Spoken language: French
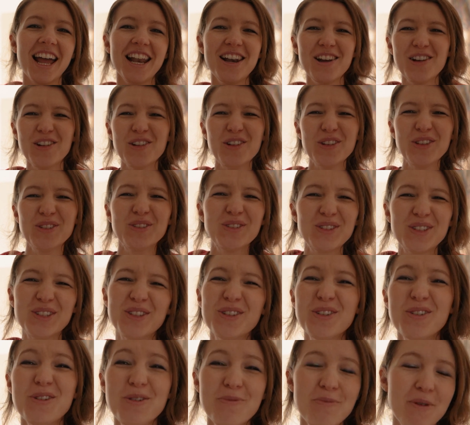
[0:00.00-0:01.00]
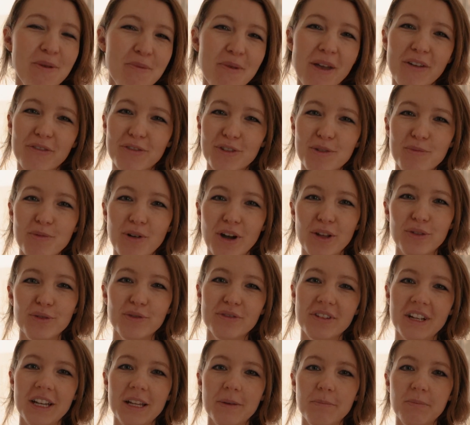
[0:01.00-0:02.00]
Hello YouTube et bienvenue pour un
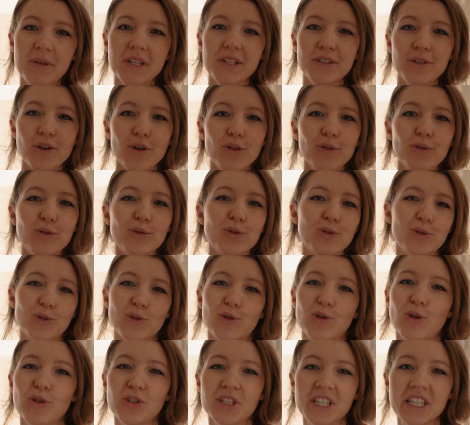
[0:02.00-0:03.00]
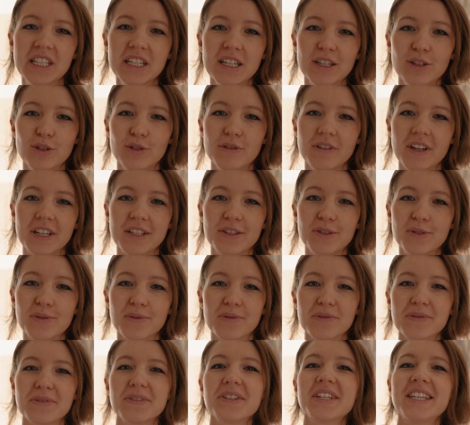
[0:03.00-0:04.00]
nouvel épisode de ce chantier de
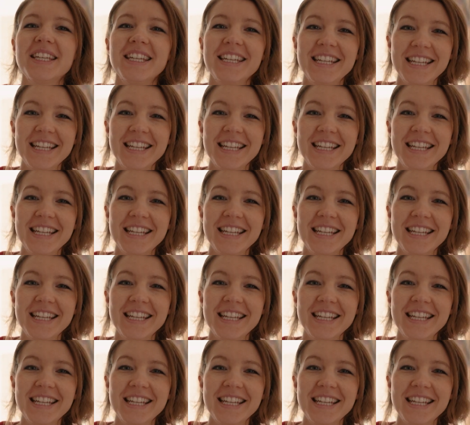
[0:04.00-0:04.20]
rénovation.